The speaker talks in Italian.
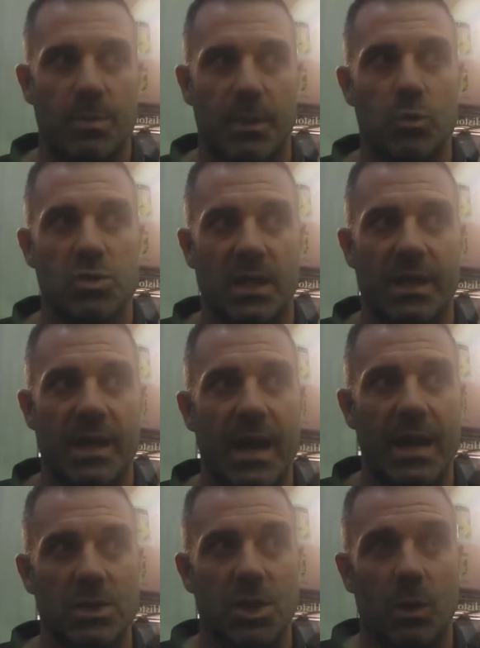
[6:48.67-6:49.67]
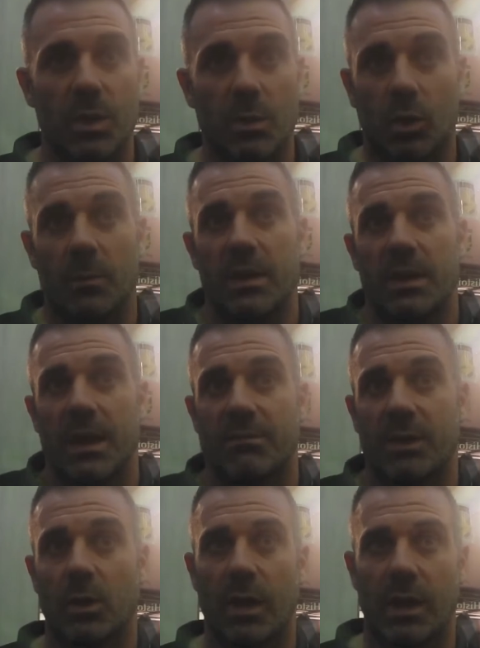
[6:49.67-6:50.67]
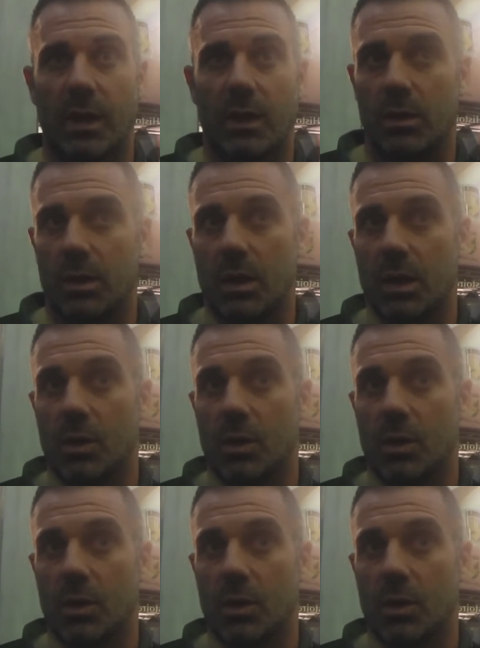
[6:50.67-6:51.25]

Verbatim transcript: per punzecchiarci e quindi naturalmente l'ha fatto anche con,